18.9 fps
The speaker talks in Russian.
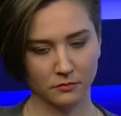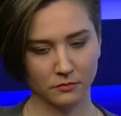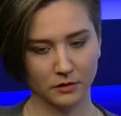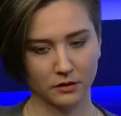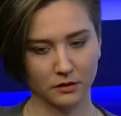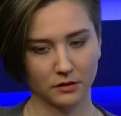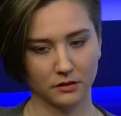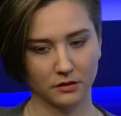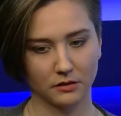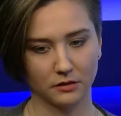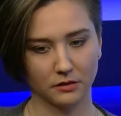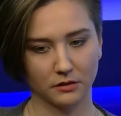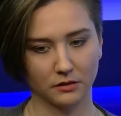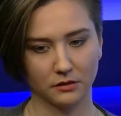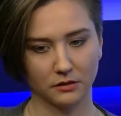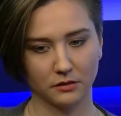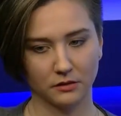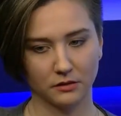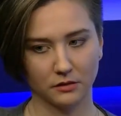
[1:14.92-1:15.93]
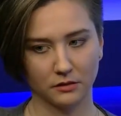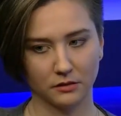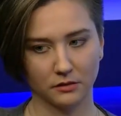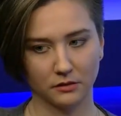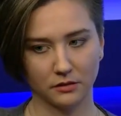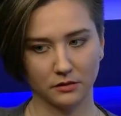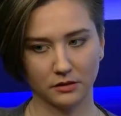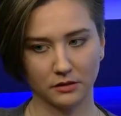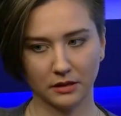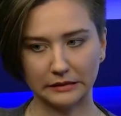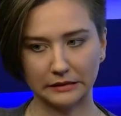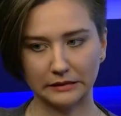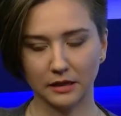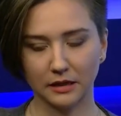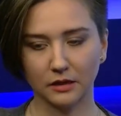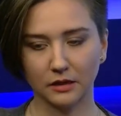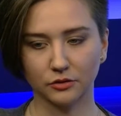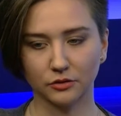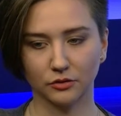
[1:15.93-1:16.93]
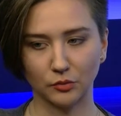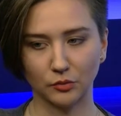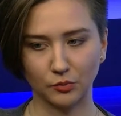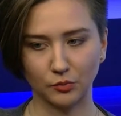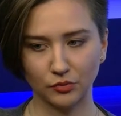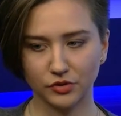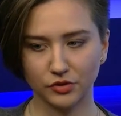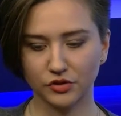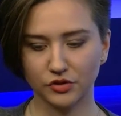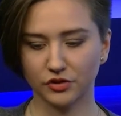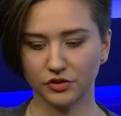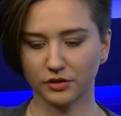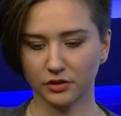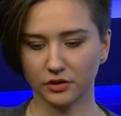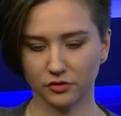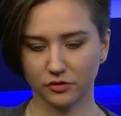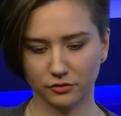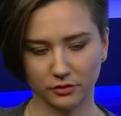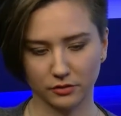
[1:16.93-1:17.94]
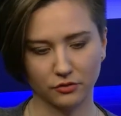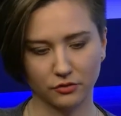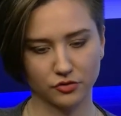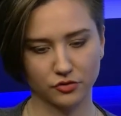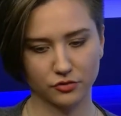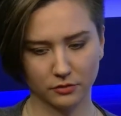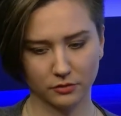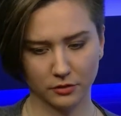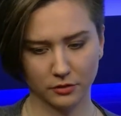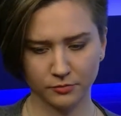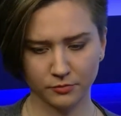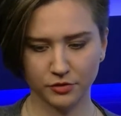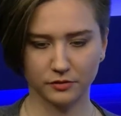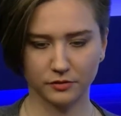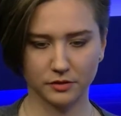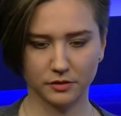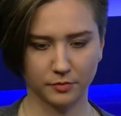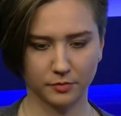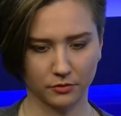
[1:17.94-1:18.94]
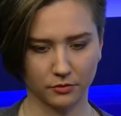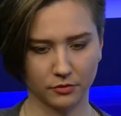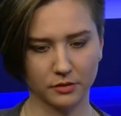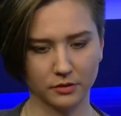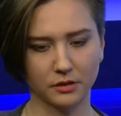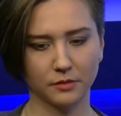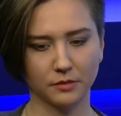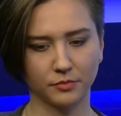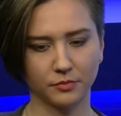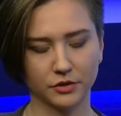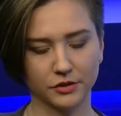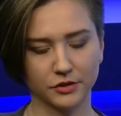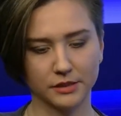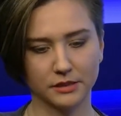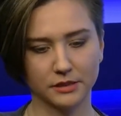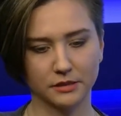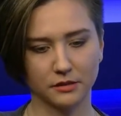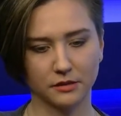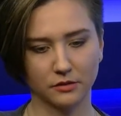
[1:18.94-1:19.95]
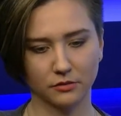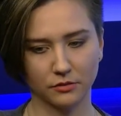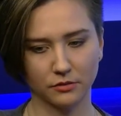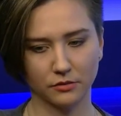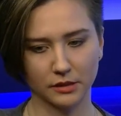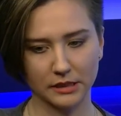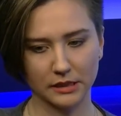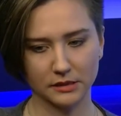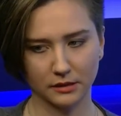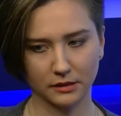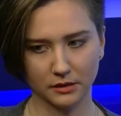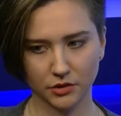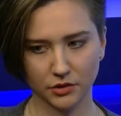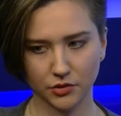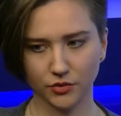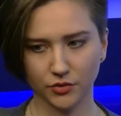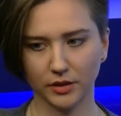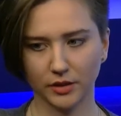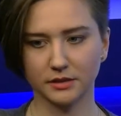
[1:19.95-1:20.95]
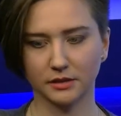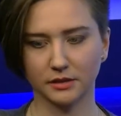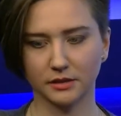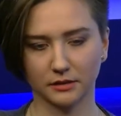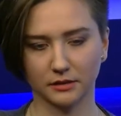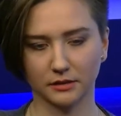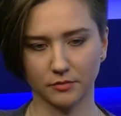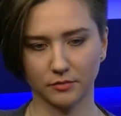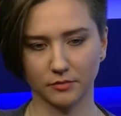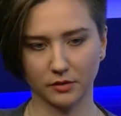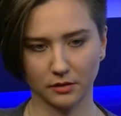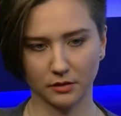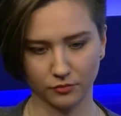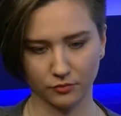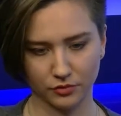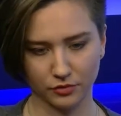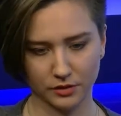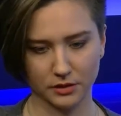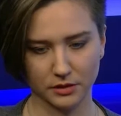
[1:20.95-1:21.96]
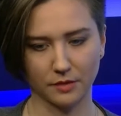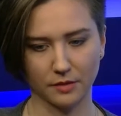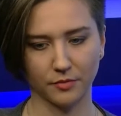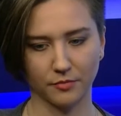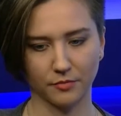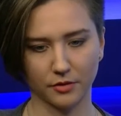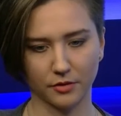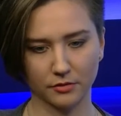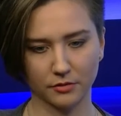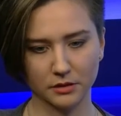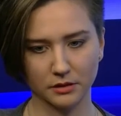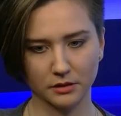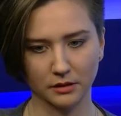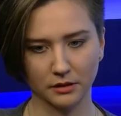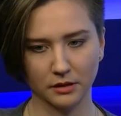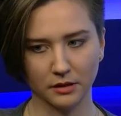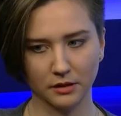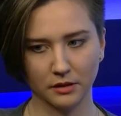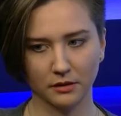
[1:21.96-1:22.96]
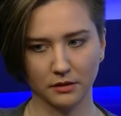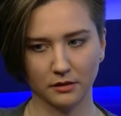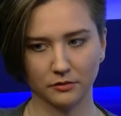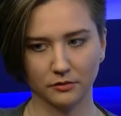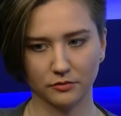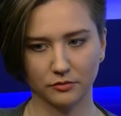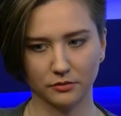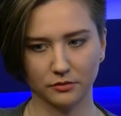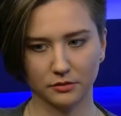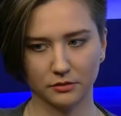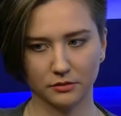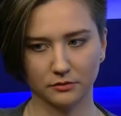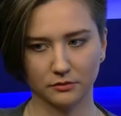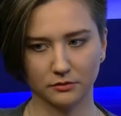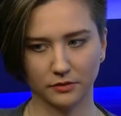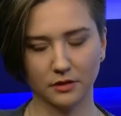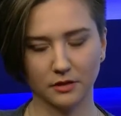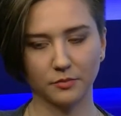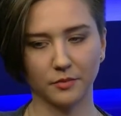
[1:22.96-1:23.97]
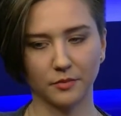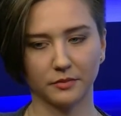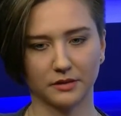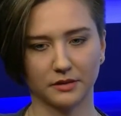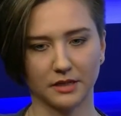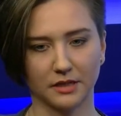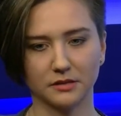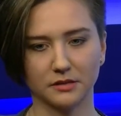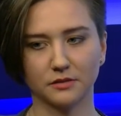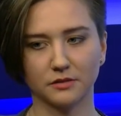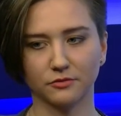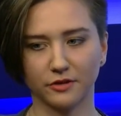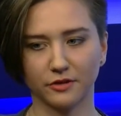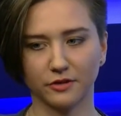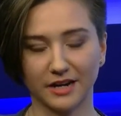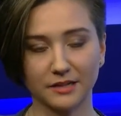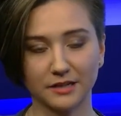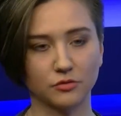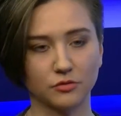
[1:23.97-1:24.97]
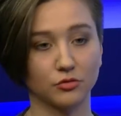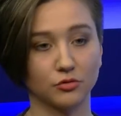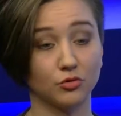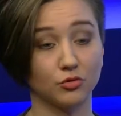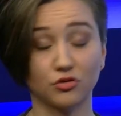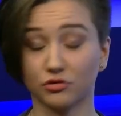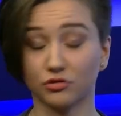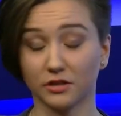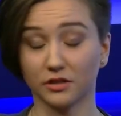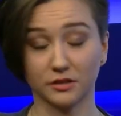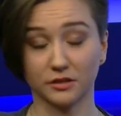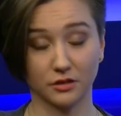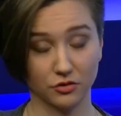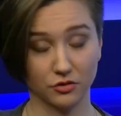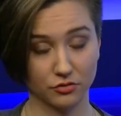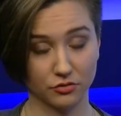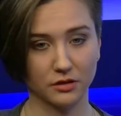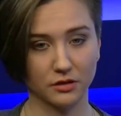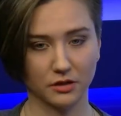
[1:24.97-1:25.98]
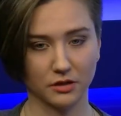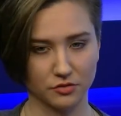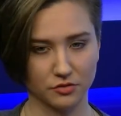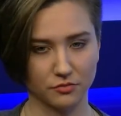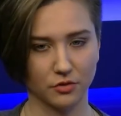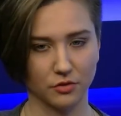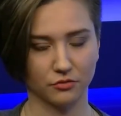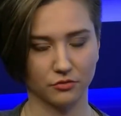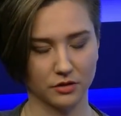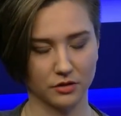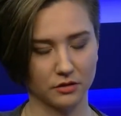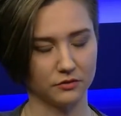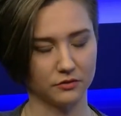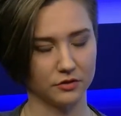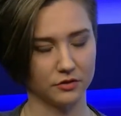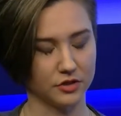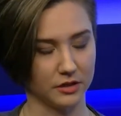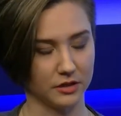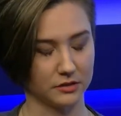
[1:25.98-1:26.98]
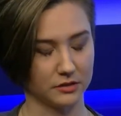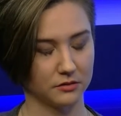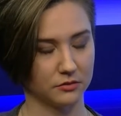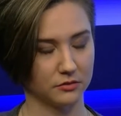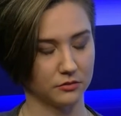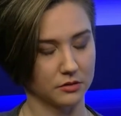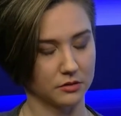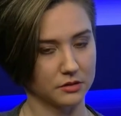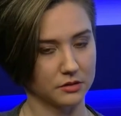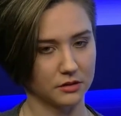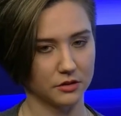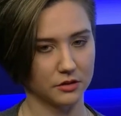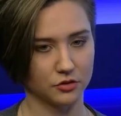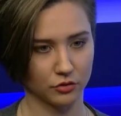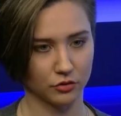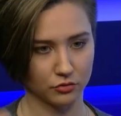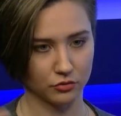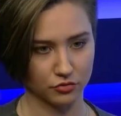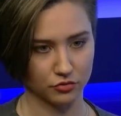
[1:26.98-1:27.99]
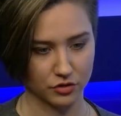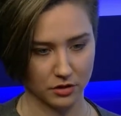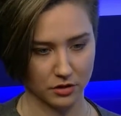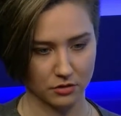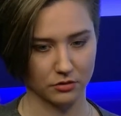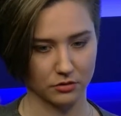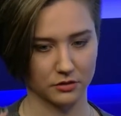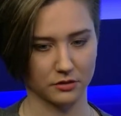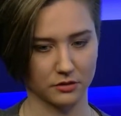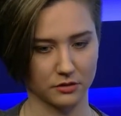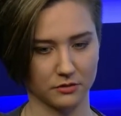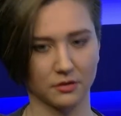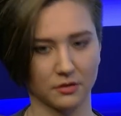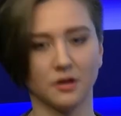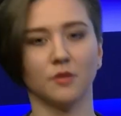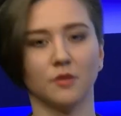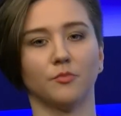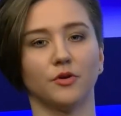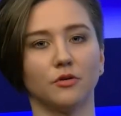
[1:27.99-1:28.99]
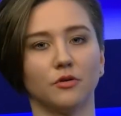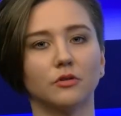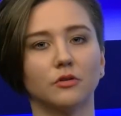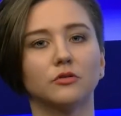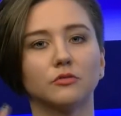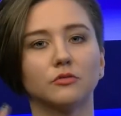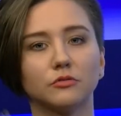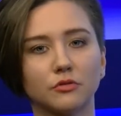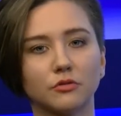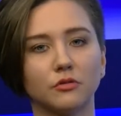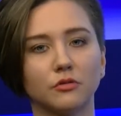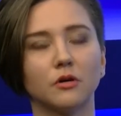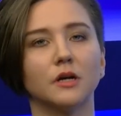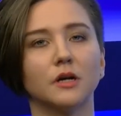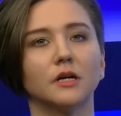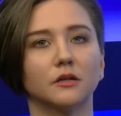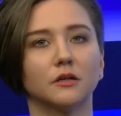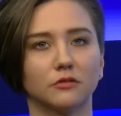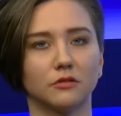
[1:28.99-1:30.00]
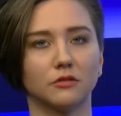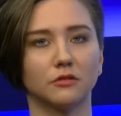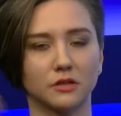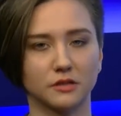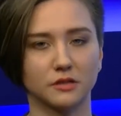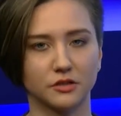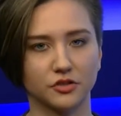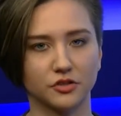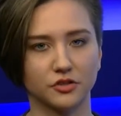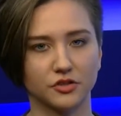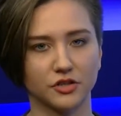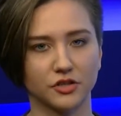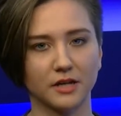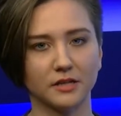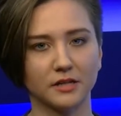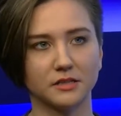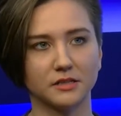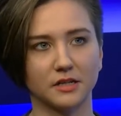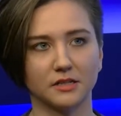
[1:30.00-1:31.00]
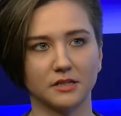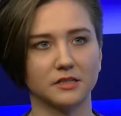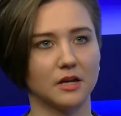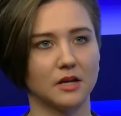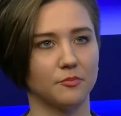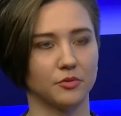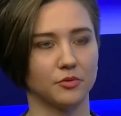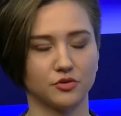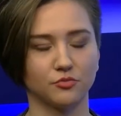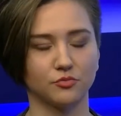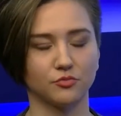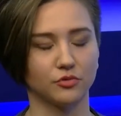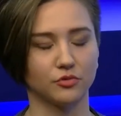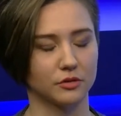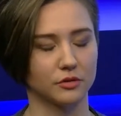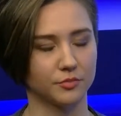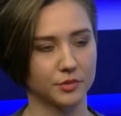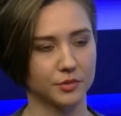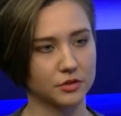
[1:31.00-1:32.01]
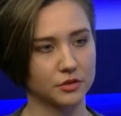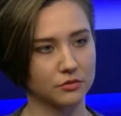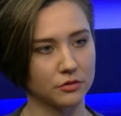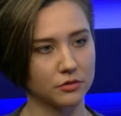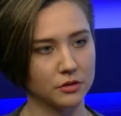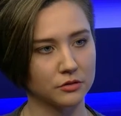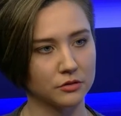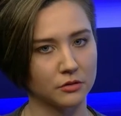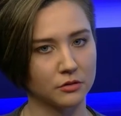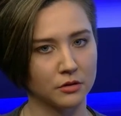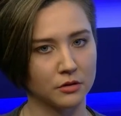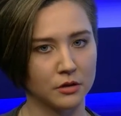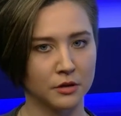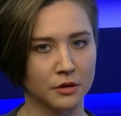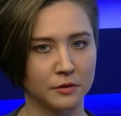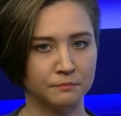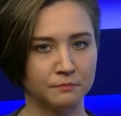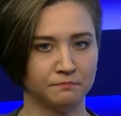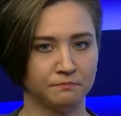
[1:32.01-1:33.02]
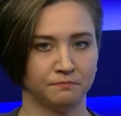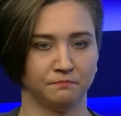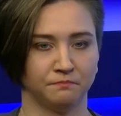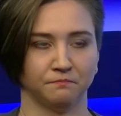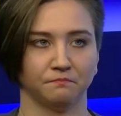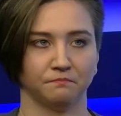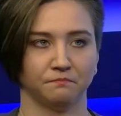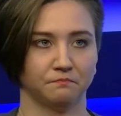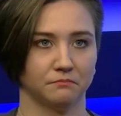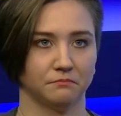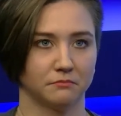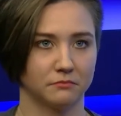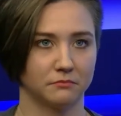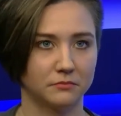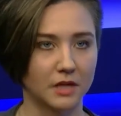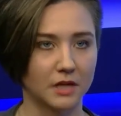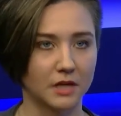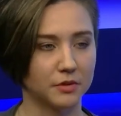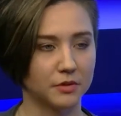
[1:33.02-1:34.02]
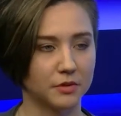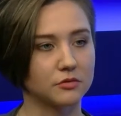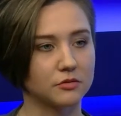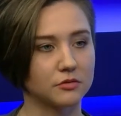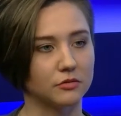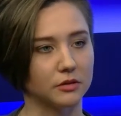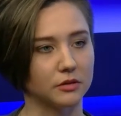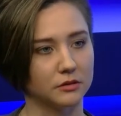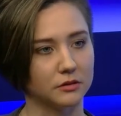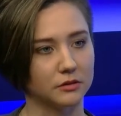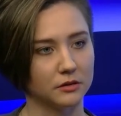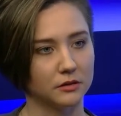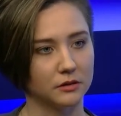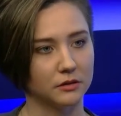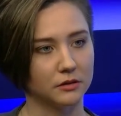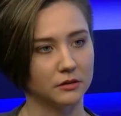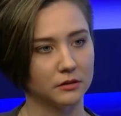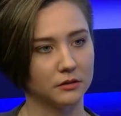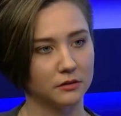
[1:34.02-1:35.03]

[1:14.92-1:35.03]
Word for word: И иногда кто-то будет считать, что я очень улыбчива, спокойная по жизни, но есть такие ситуации, когда мне надо будет за себя побороться. То есть в этот момент я за свою реакцию, то, что я скажу, я даже могу не отвечать. То есть это идет уже какое-то прет нутро, и которое защищается. Я не знаю, почему это происходит, но так происходит. Часто и...